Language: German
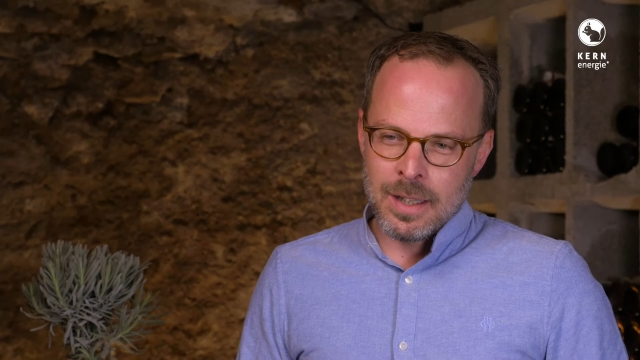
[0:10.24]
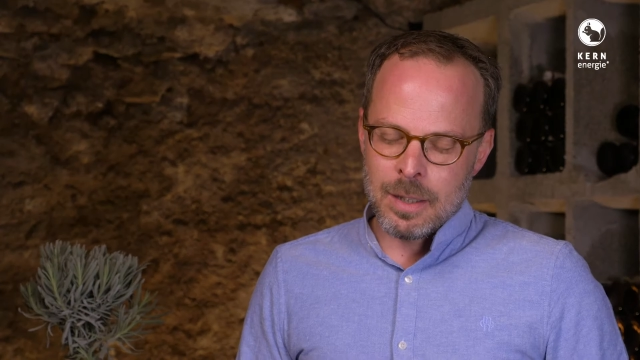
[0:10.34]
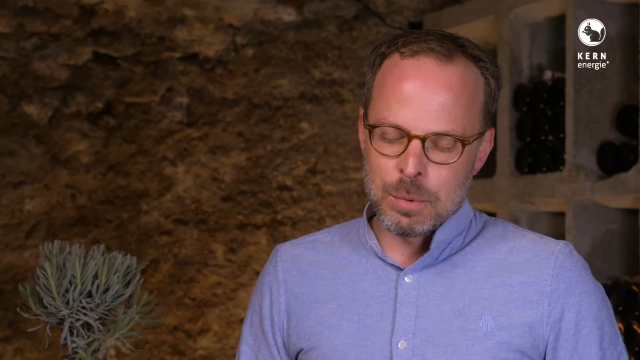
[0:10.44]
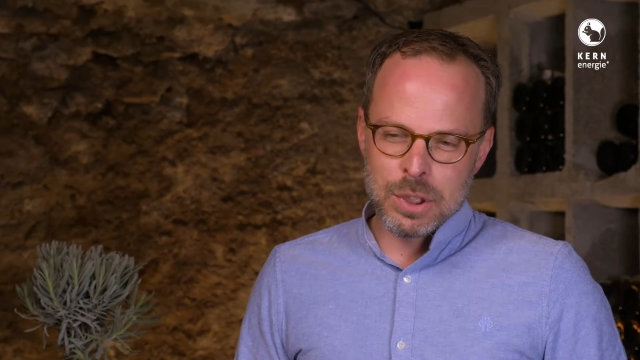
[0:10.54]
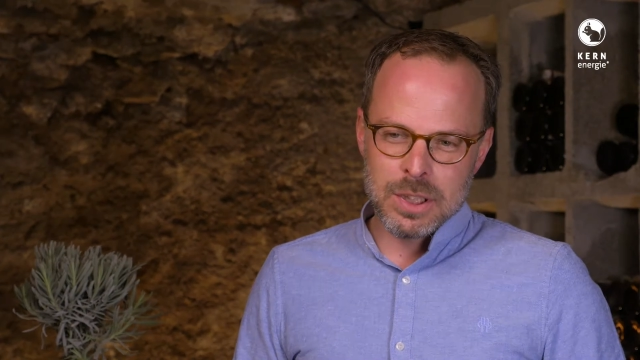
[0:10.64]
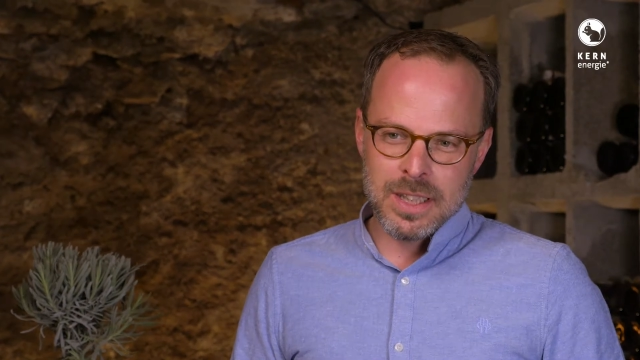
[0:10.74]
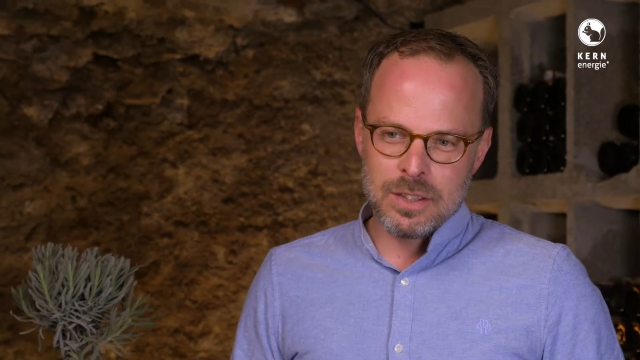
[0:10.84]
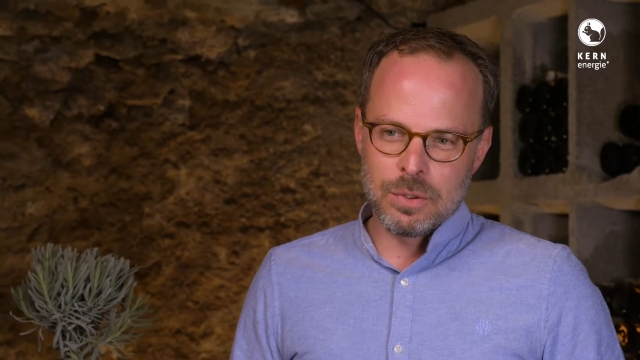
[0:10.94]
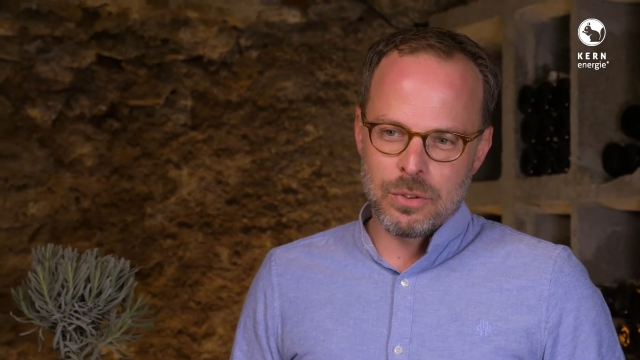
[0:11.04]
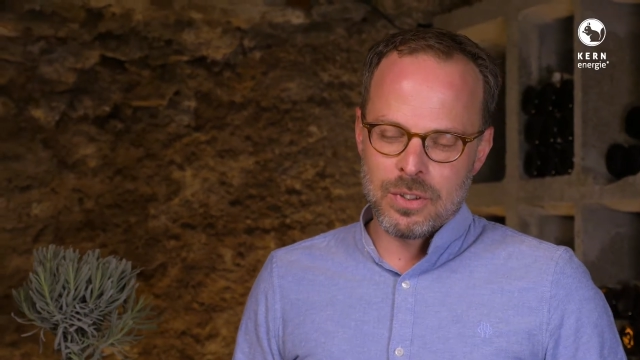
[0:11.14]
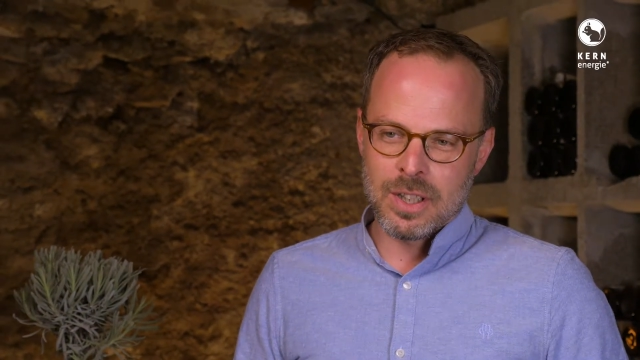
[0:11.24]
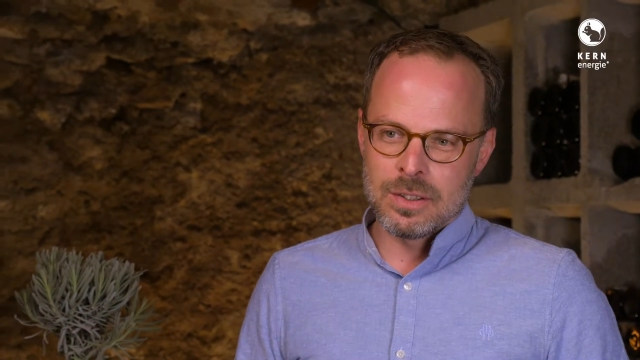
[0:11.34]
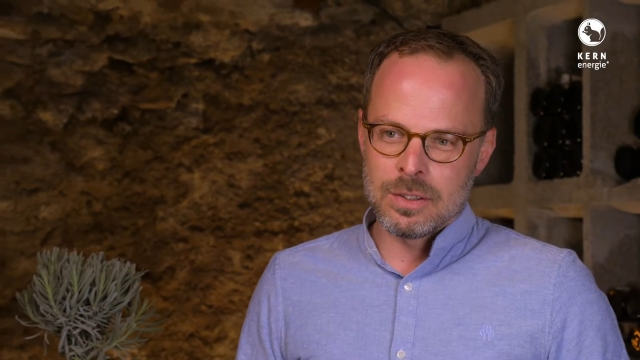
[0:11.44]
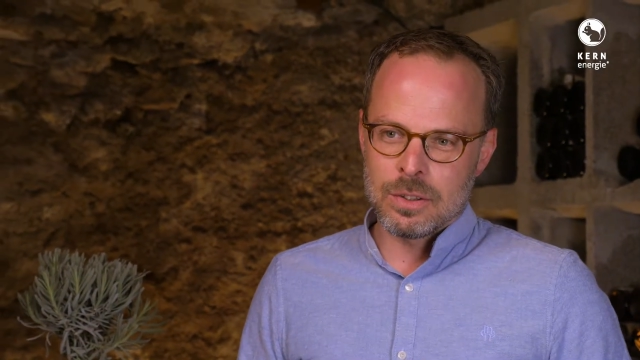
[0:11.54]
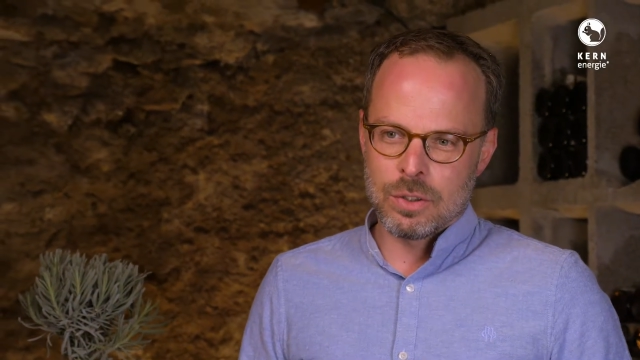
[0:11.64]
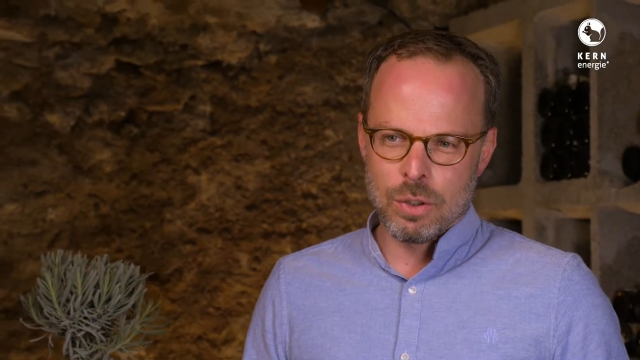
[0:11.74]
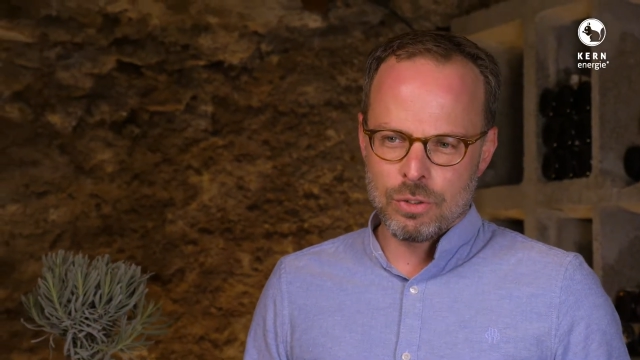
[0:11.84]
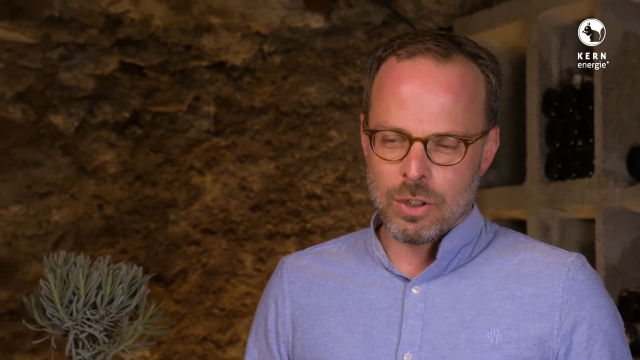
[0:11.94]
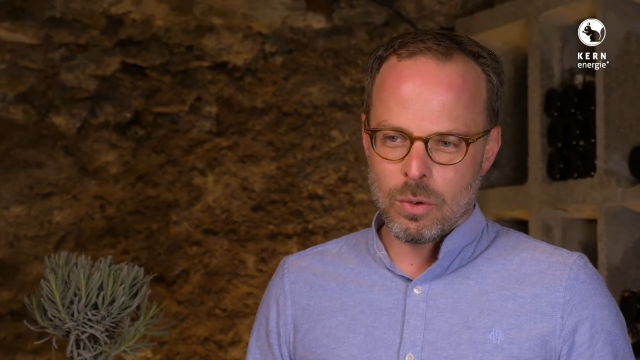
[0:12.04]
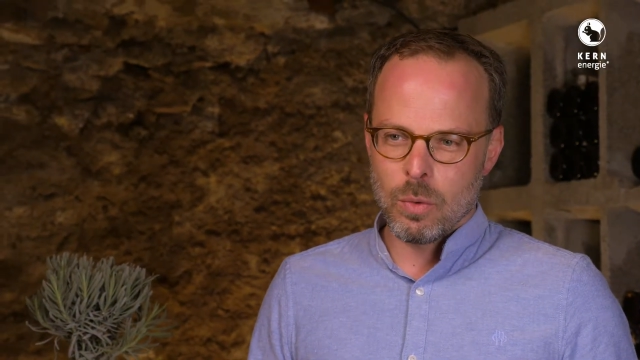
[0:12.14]
Er besticht durch seine
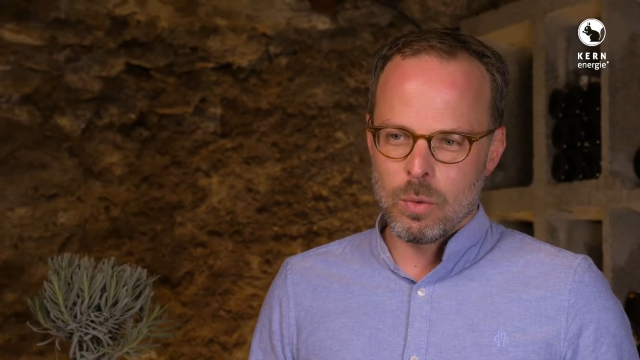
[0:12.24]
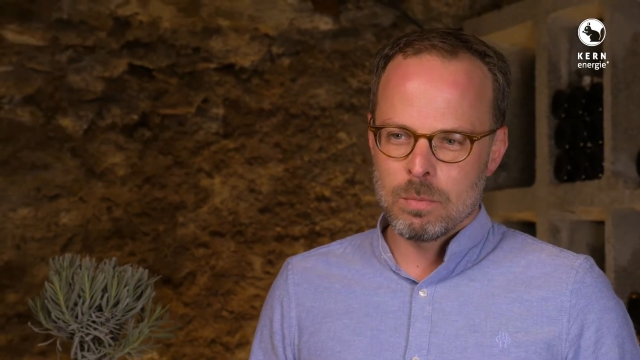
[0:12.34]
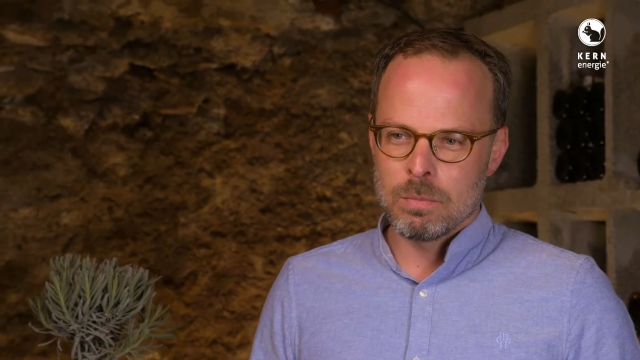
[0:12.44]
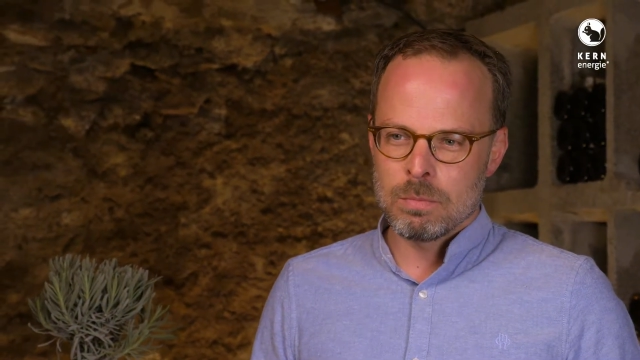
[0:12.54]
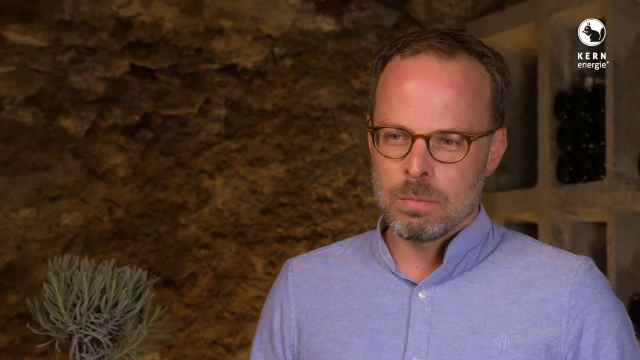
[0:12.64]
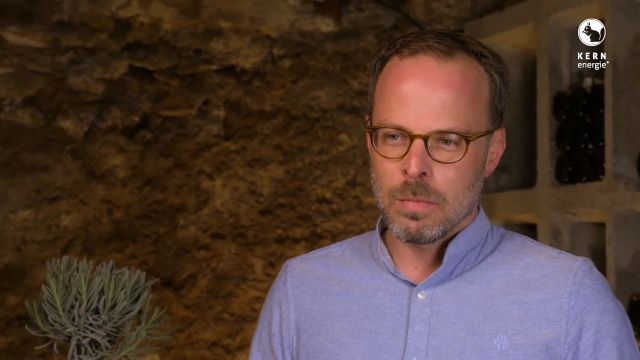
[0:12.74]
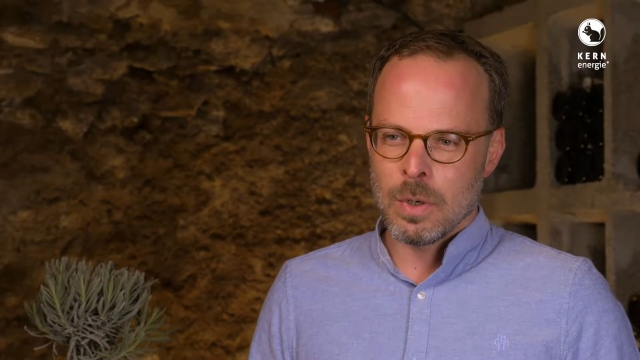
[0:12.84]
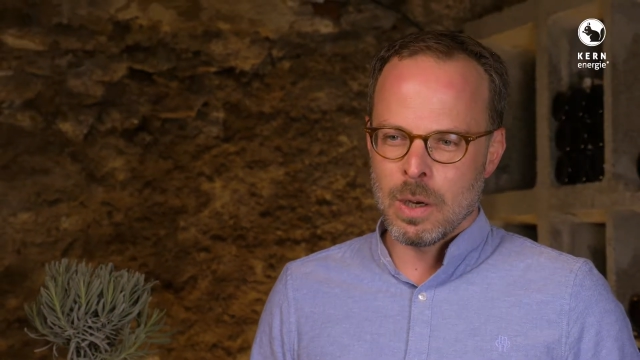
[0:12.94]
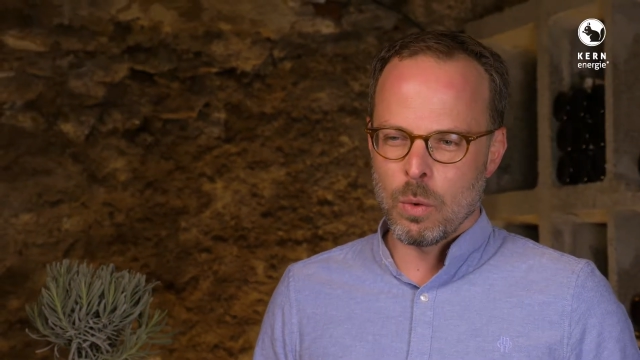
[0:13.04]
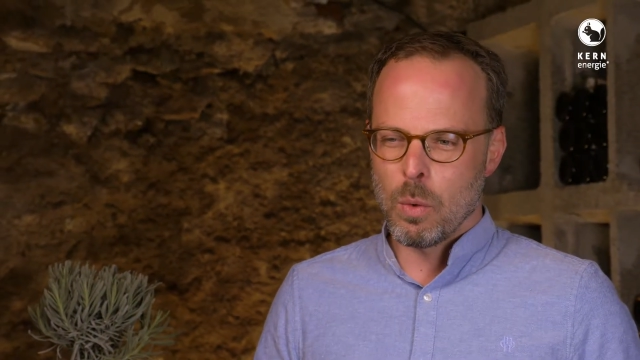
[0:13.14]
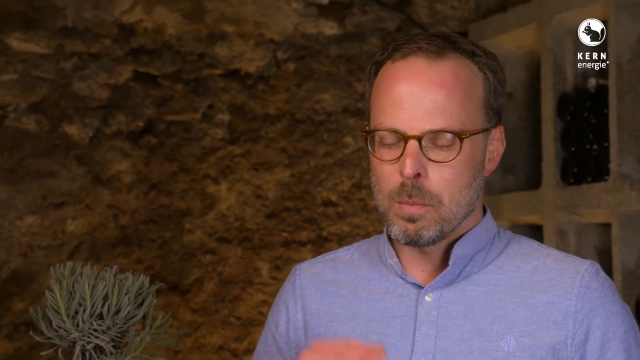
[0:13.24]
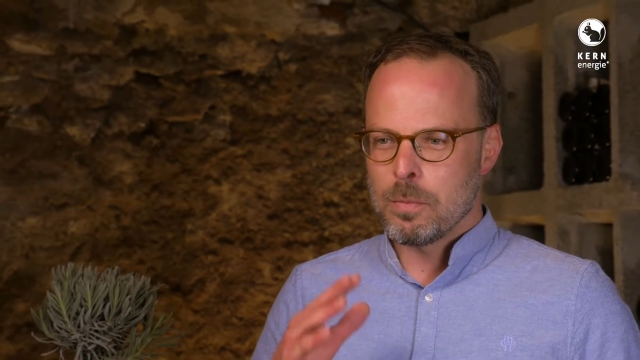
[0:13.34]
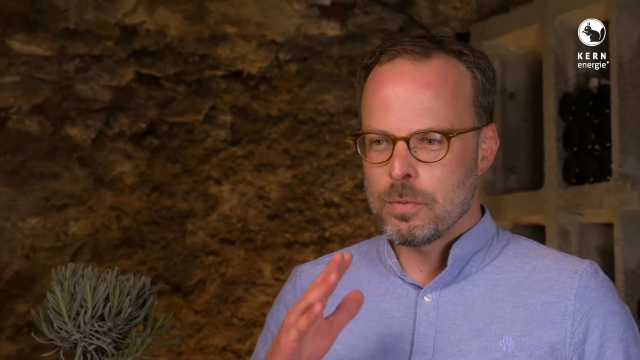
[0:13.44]
Kirscharomen, Aromen